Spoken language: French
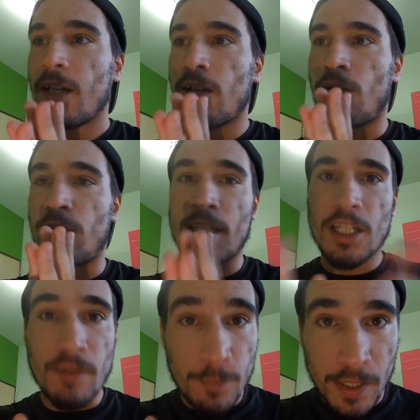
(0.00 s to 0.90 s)
Euh, déjà
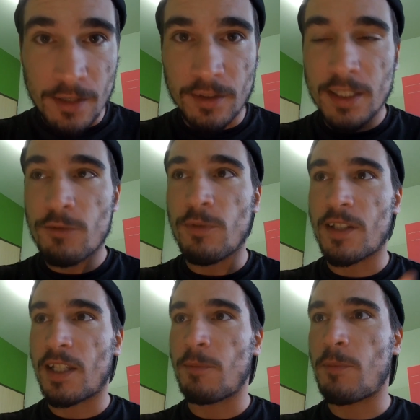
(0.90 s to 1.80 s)
je vais me présenter, tu dois
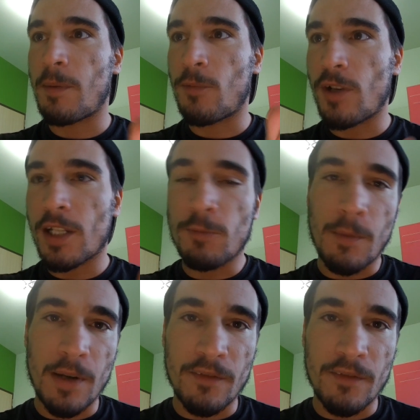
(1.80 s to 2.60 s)
certainement pas me connaître, je m'appelle